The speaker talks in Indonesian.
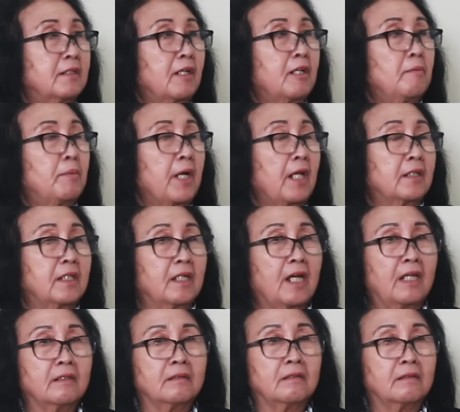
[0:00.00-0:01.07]
Jadi berarti
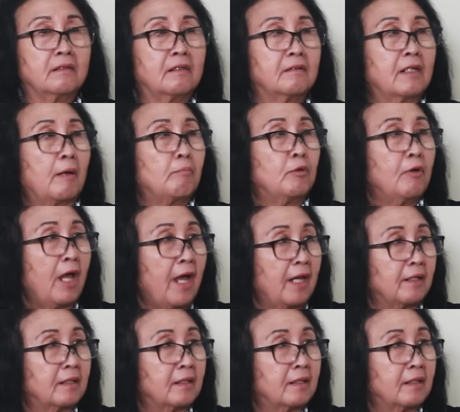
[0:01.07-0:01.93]
kan 6 bulan.